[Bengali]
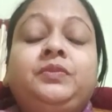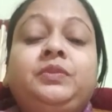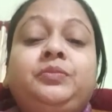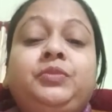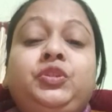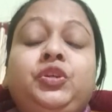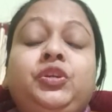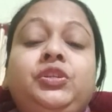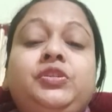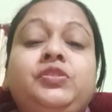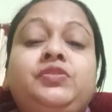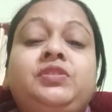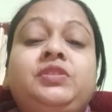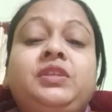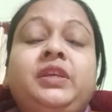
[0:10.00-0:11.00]
বিষয়টি
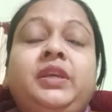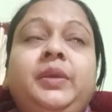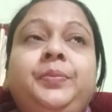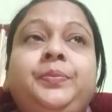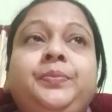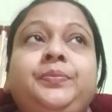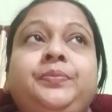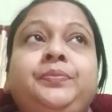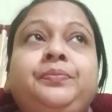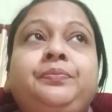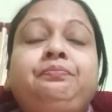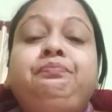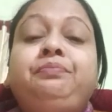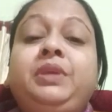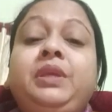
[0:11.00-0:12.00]
হচ্ছে
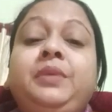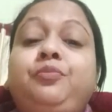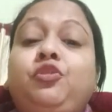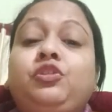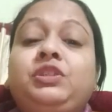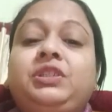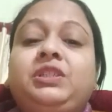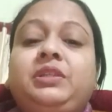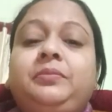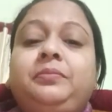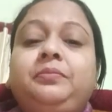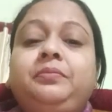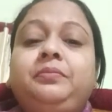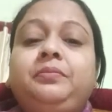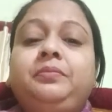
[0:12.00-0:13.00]
বি পজিটিভ
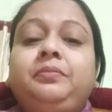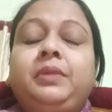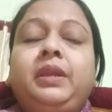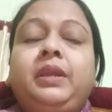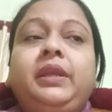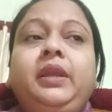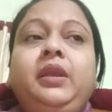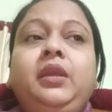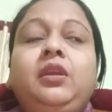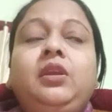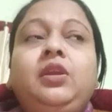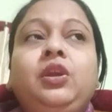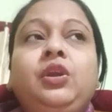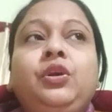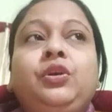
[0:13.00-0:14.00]
মানে
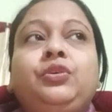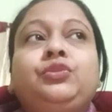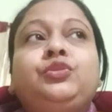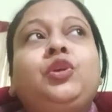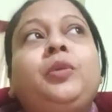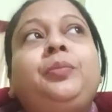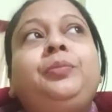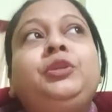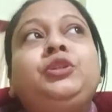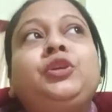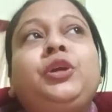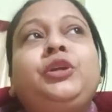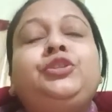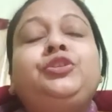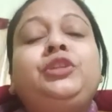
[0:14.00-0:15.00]
সব
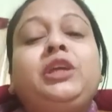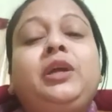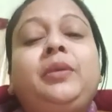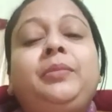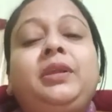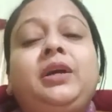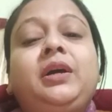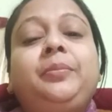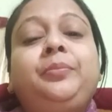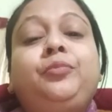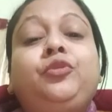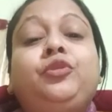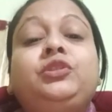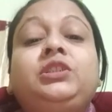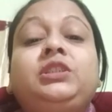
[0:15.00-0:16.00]
বিষয়ে যদি আমরা
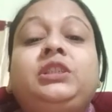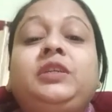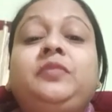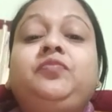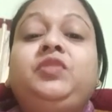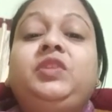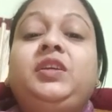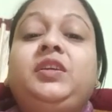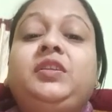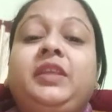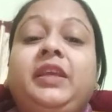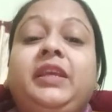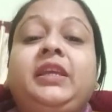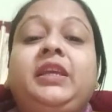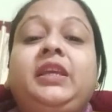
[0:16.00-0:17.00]
পজিটিভ দিক
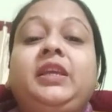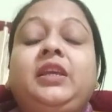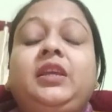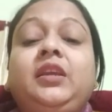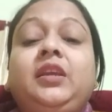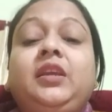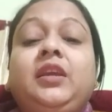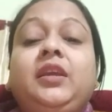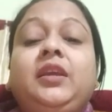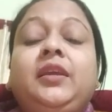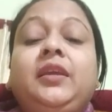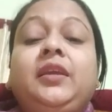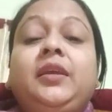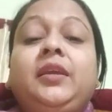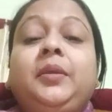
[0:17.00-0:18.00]
দেখি
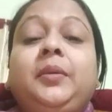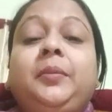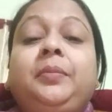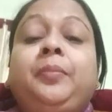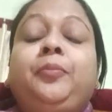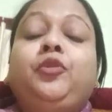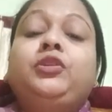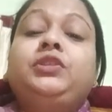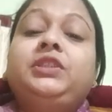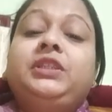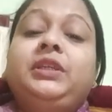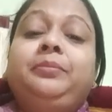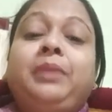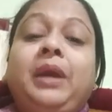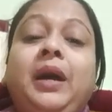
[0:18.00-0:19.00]
বা
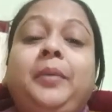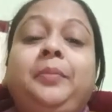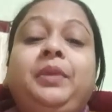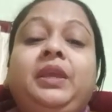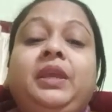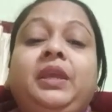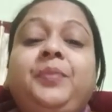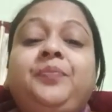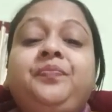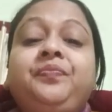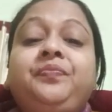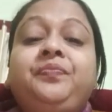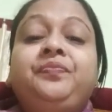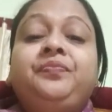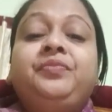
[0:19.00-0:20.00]
পজিটিভ ভাবি
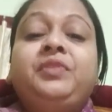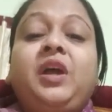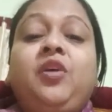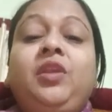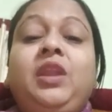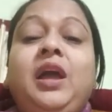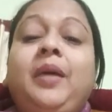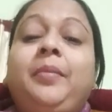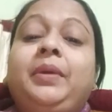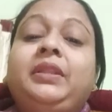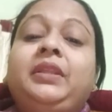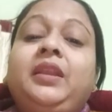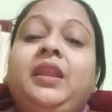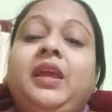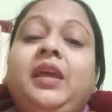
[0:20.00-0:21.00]
তাহলে
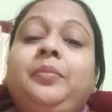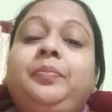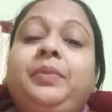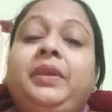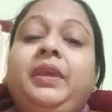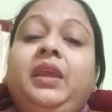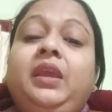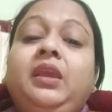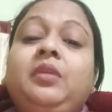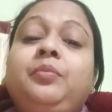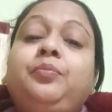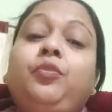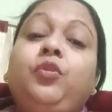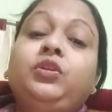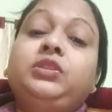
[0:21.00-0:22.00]
আমাদের লাইফে
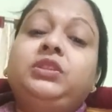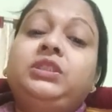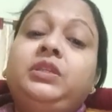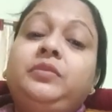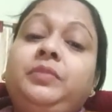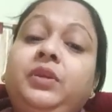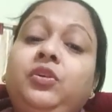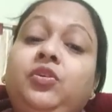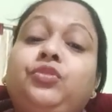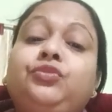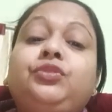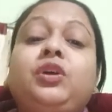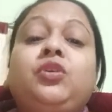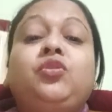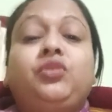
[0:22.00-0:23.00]
পজিটিভই
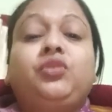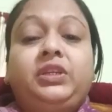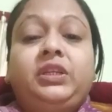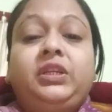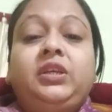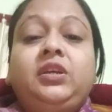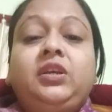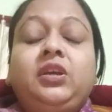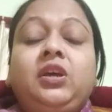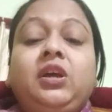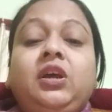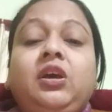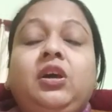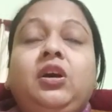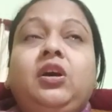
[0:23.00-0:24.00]
ঘটনা ঘটে
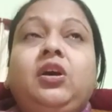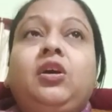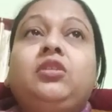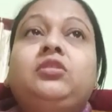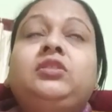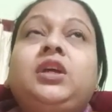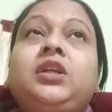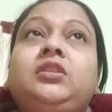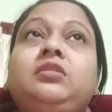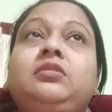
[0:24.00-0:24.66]
অর্থাৎ